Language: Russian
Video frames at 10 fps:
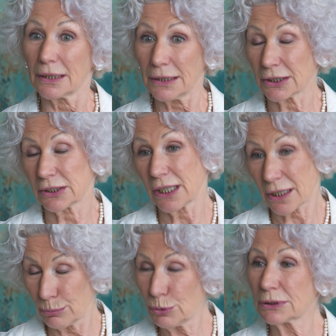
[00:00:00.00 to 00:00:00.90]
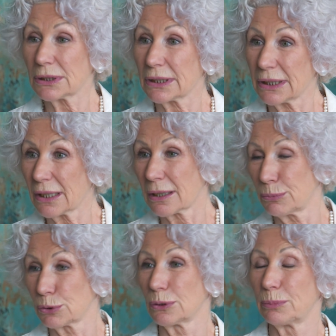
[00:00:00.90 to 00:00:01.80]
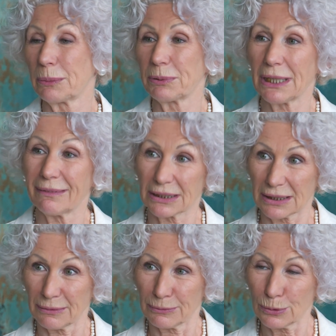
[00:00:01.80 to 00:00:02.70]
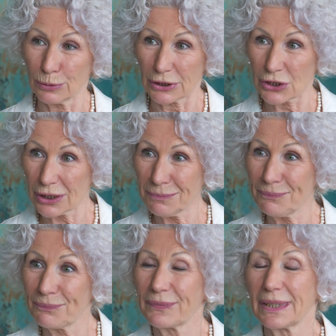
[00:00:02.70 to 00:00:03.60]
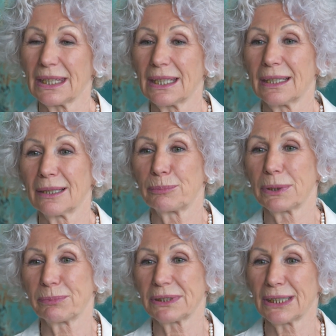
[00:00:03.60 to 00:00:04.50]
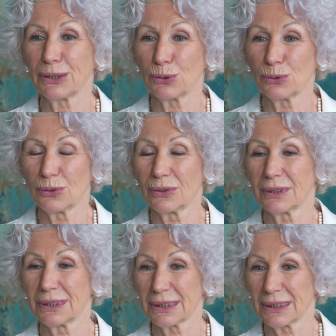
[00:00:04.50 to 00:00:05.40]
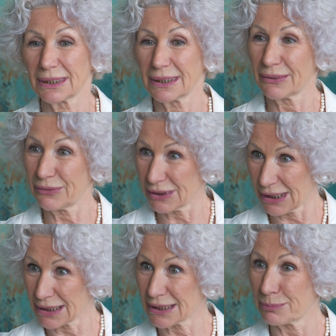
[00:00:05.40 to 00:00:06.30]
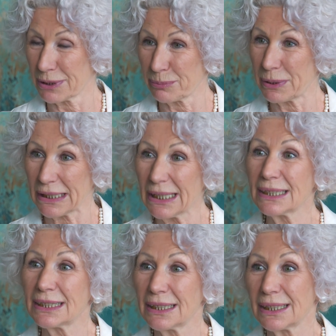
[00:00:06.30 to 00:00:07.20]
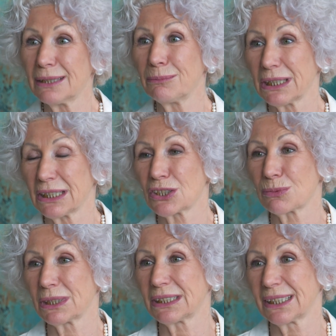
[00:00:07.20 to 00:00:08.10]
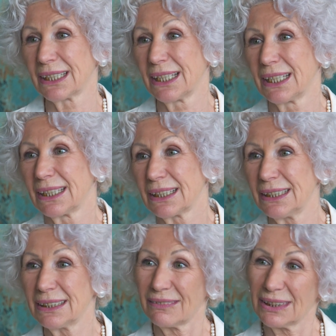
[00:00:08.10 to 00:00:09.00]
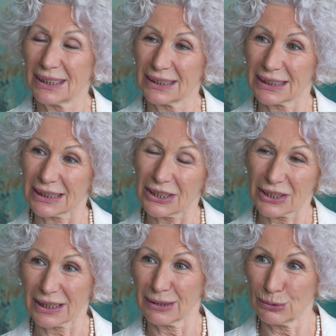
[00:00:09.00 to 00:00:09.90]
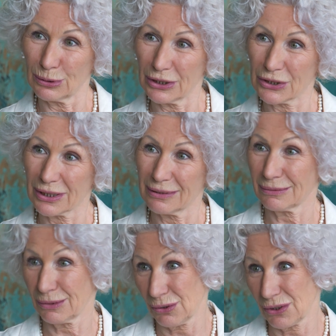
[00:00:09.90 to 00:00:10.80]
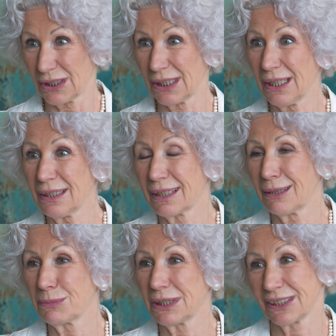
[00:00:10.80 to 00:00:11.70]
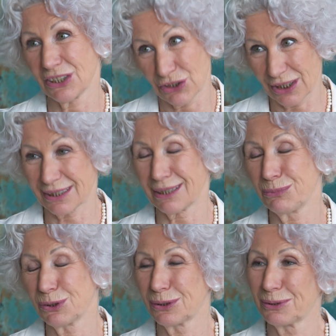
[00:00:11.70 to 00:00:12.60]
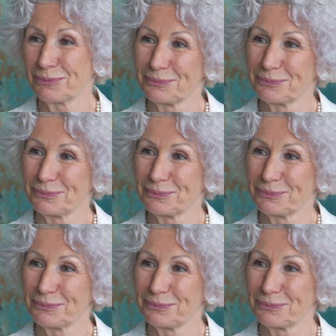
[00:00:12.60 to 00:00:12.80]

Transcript: Нет, я работала. Я работаю преподавателем в колледже. Я преподаю э, финансы предприятия и менеджмент киновидеотехнический колледж. То есть я там и сейчас работаю.